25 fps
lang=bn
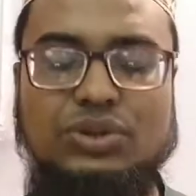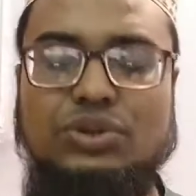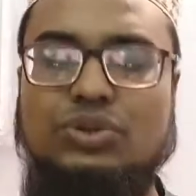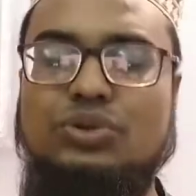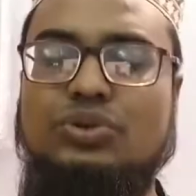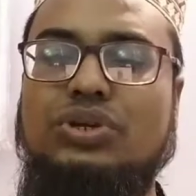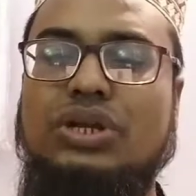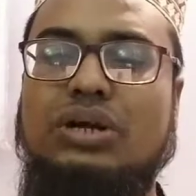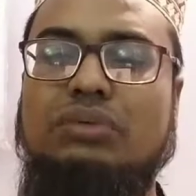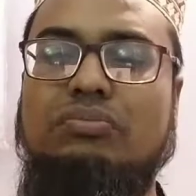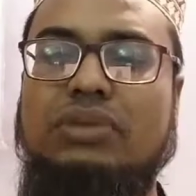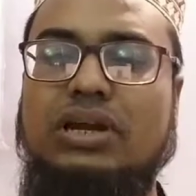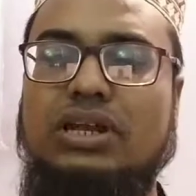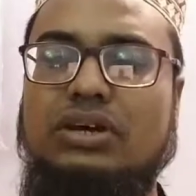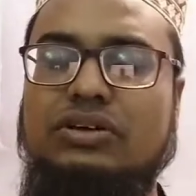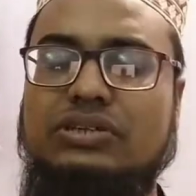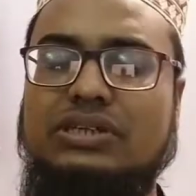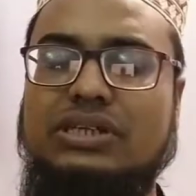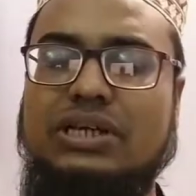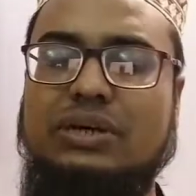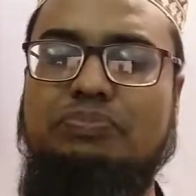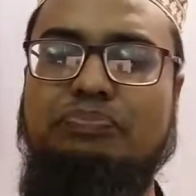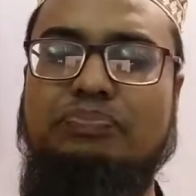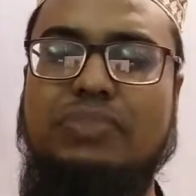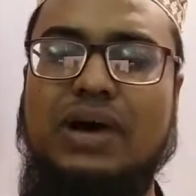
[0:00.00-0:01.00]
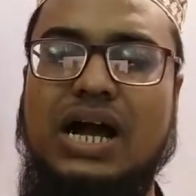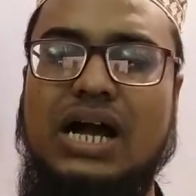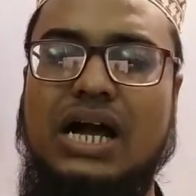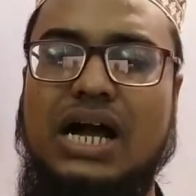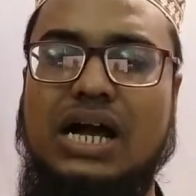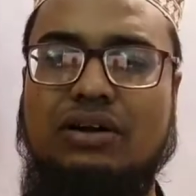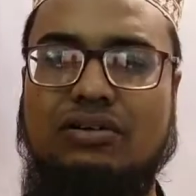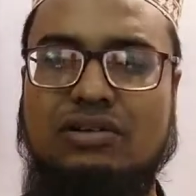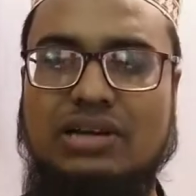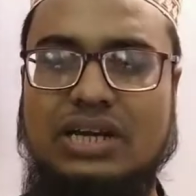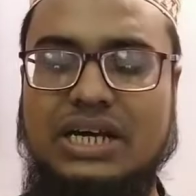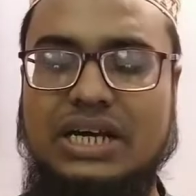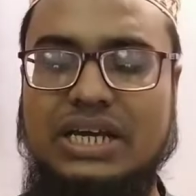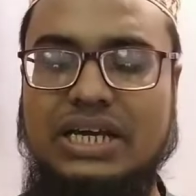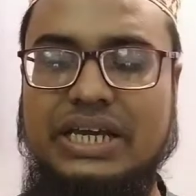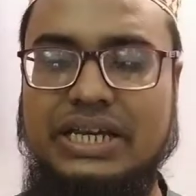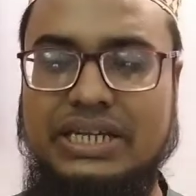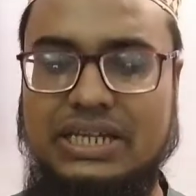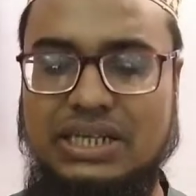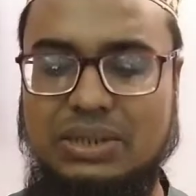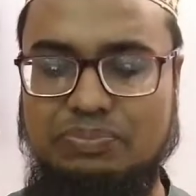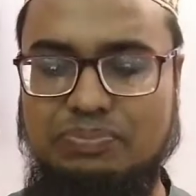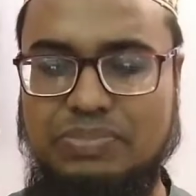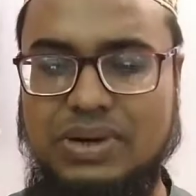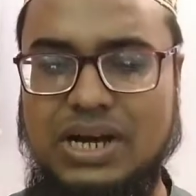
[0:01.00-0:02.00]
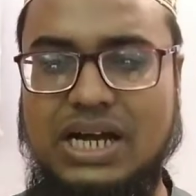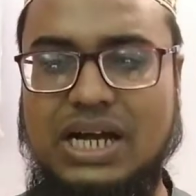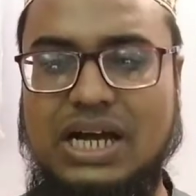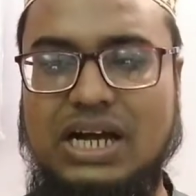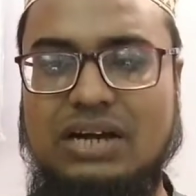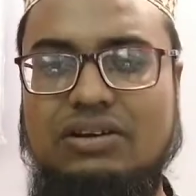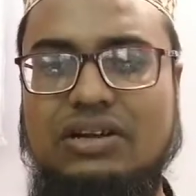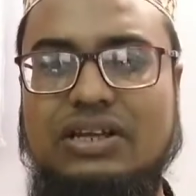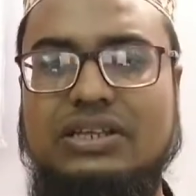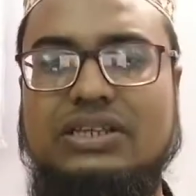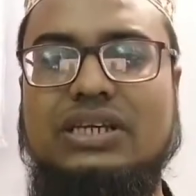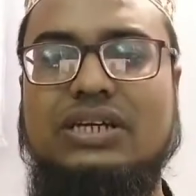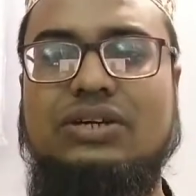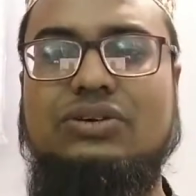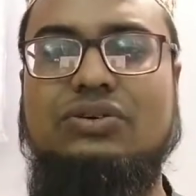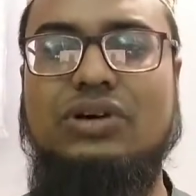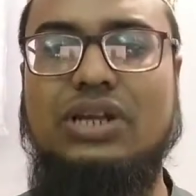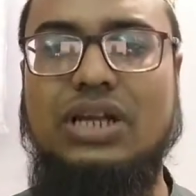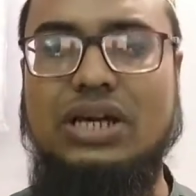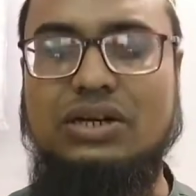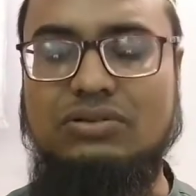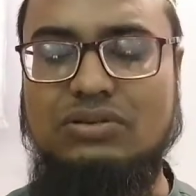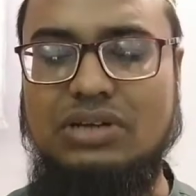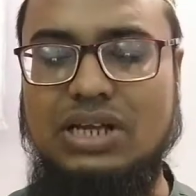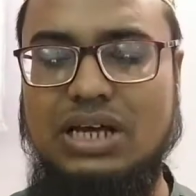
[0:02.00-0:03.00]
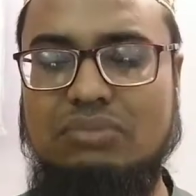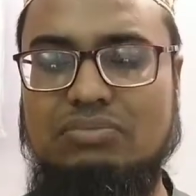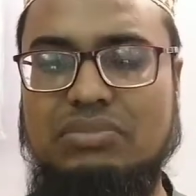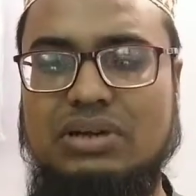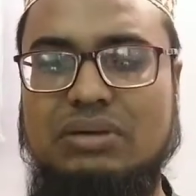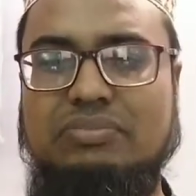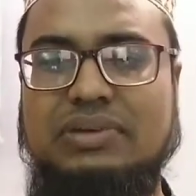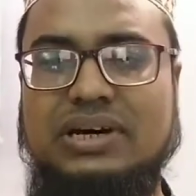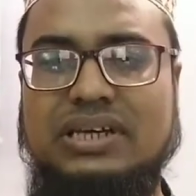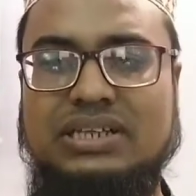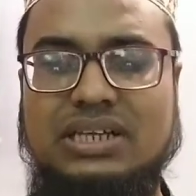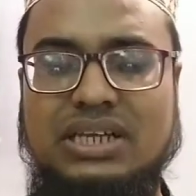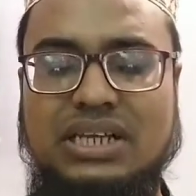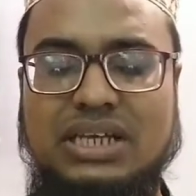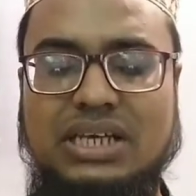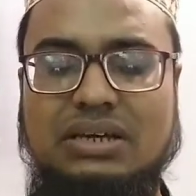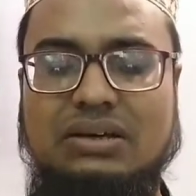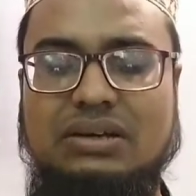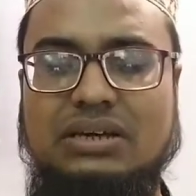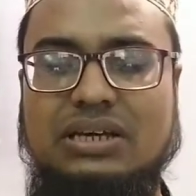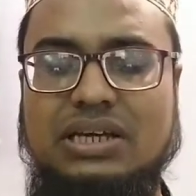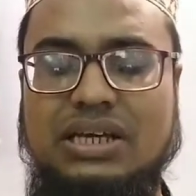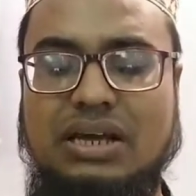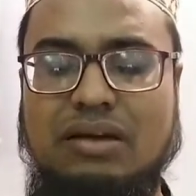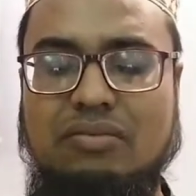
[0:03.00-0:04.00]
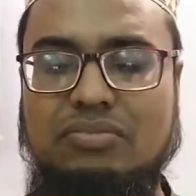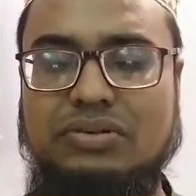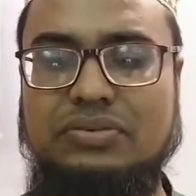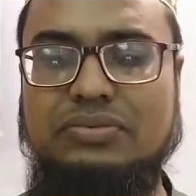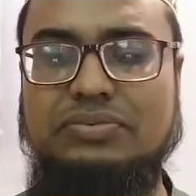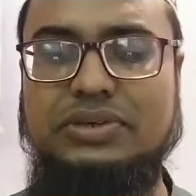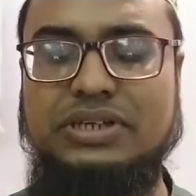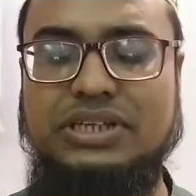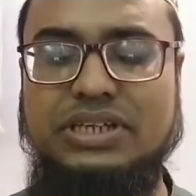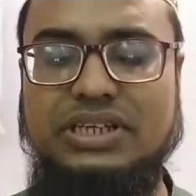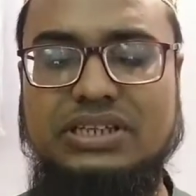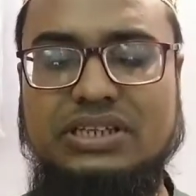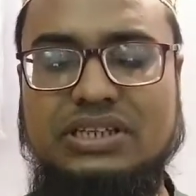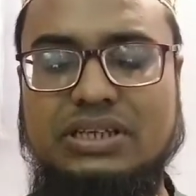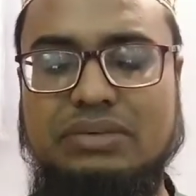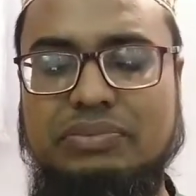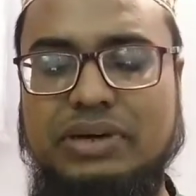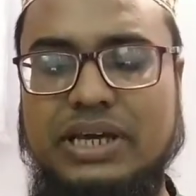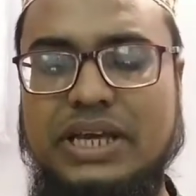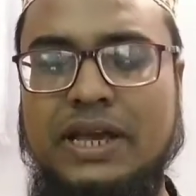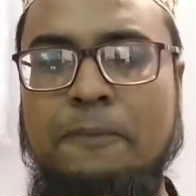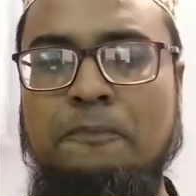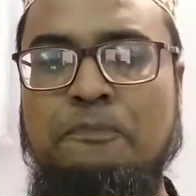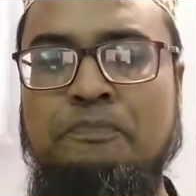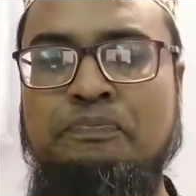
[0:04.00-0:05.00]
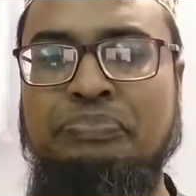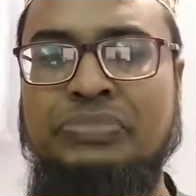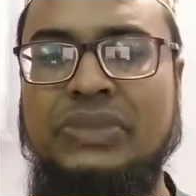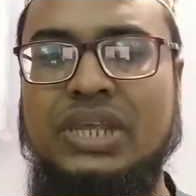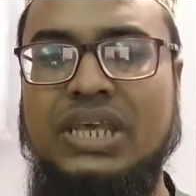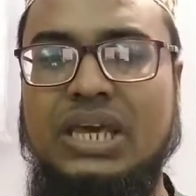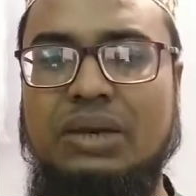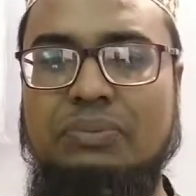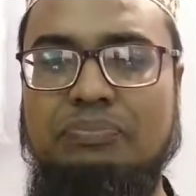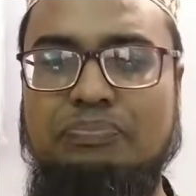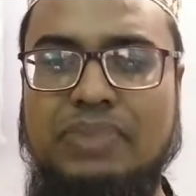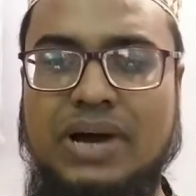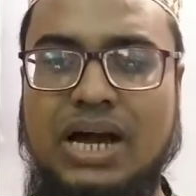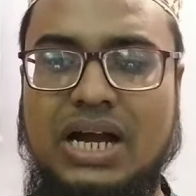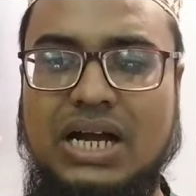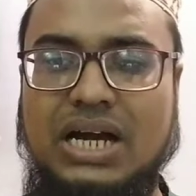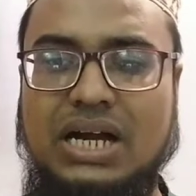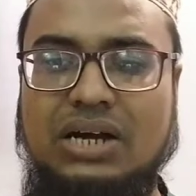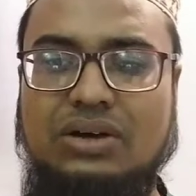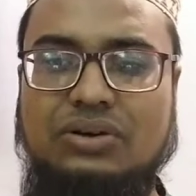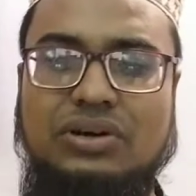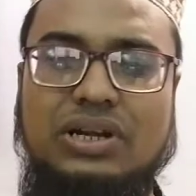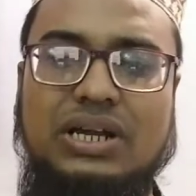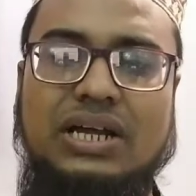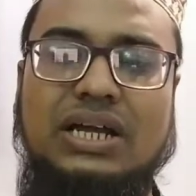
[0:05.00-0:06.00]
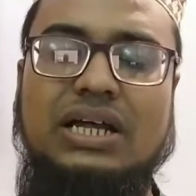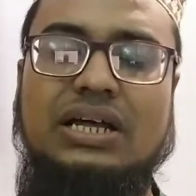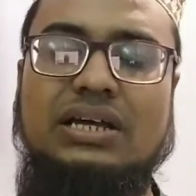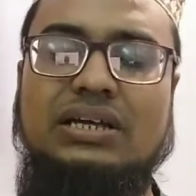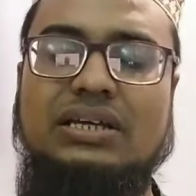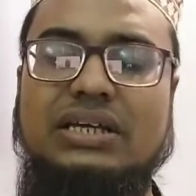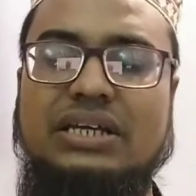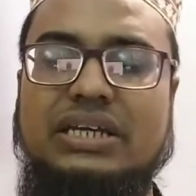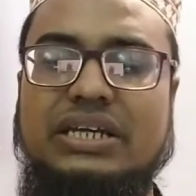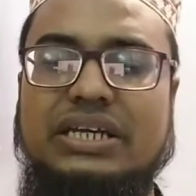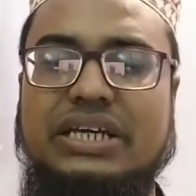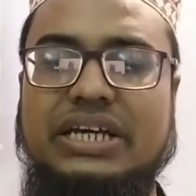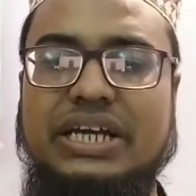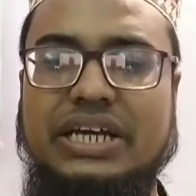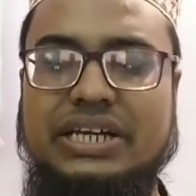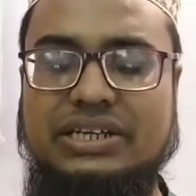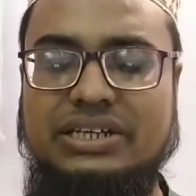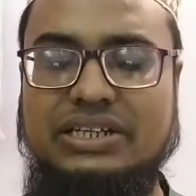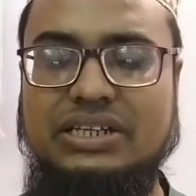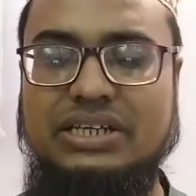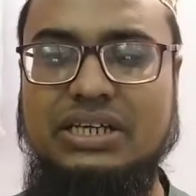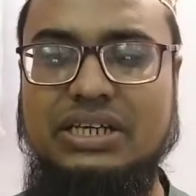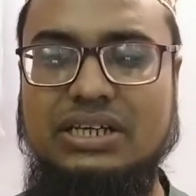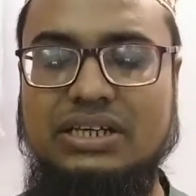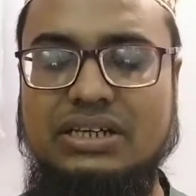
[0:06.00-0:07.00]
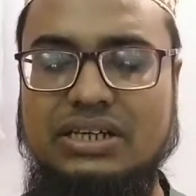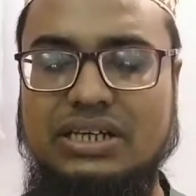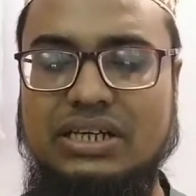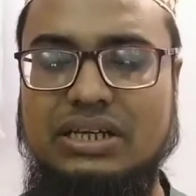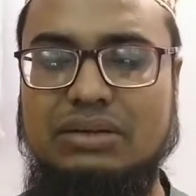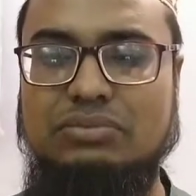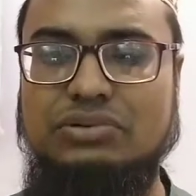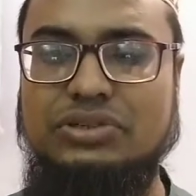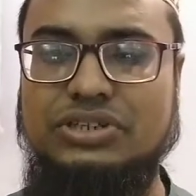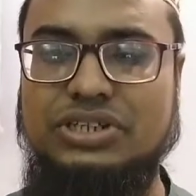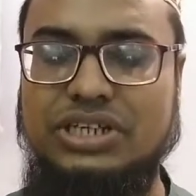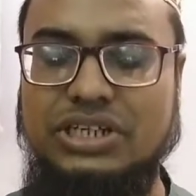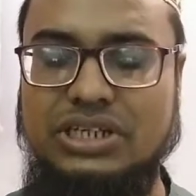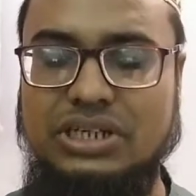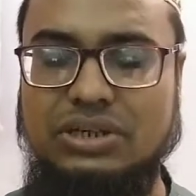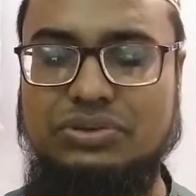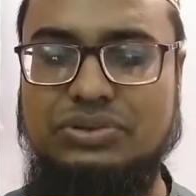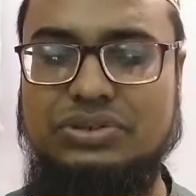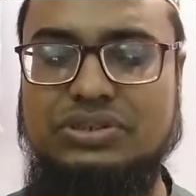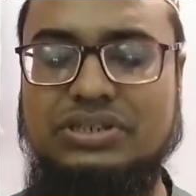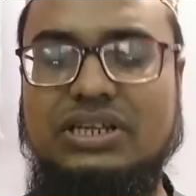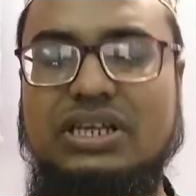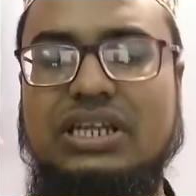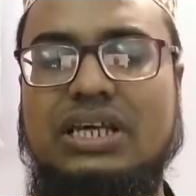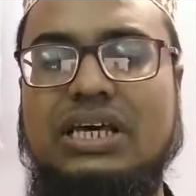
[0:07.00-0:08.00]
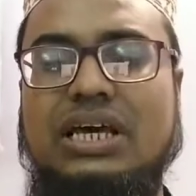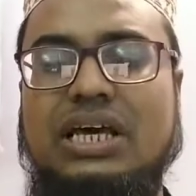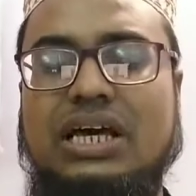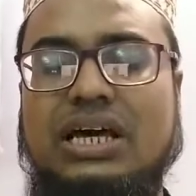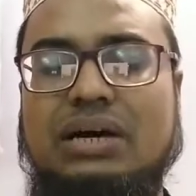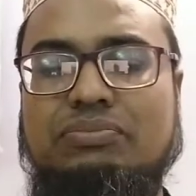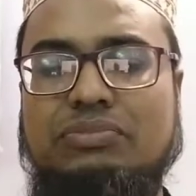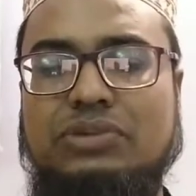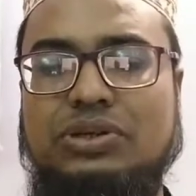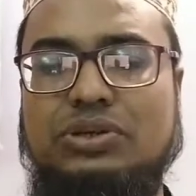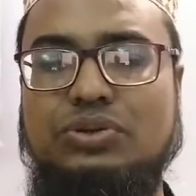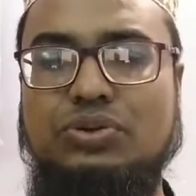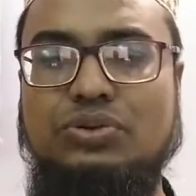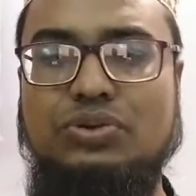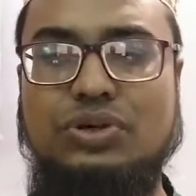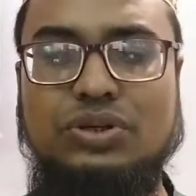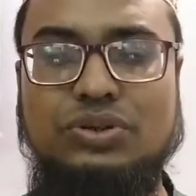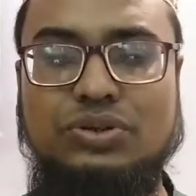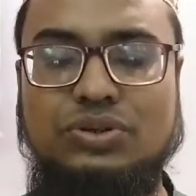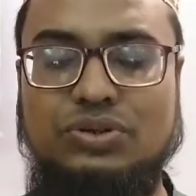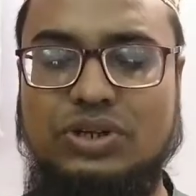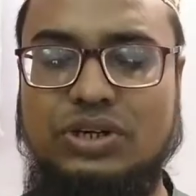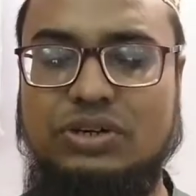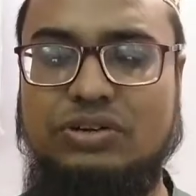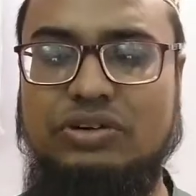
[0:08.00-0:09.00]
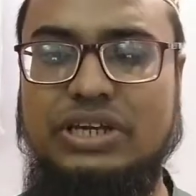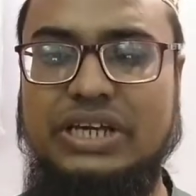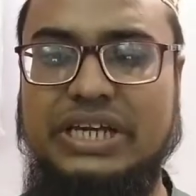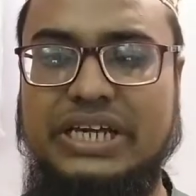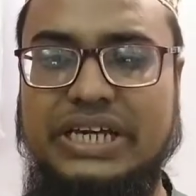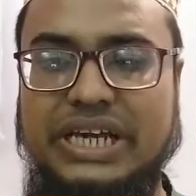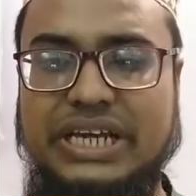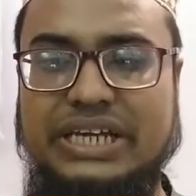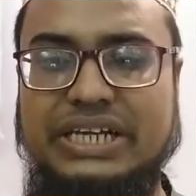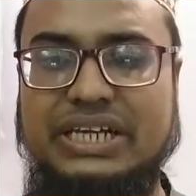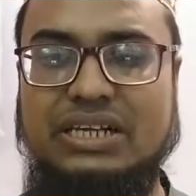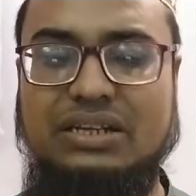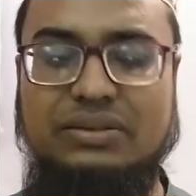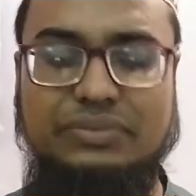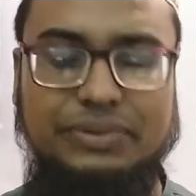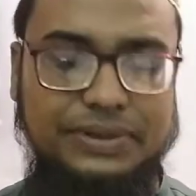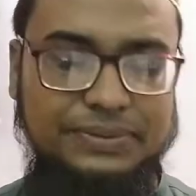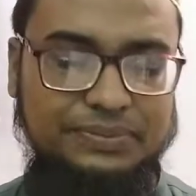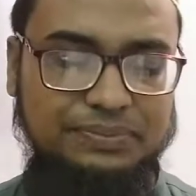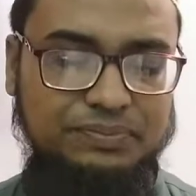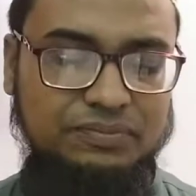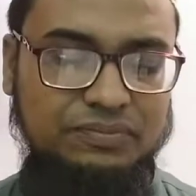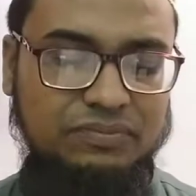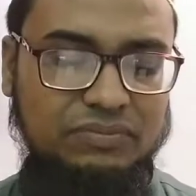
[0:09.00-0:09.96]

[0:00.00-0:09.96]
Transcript: দুই নম্বরে হচ্ছে পাকা কলা একটি পাকা কলা যে কলাগুলো আমরা বাজারে স্বাভাবিক কিনতে পাই এই পাকা কলা একটি এবং সেটাও সিলে আপনি টুকরো টুকরো করে কেটে নেবেন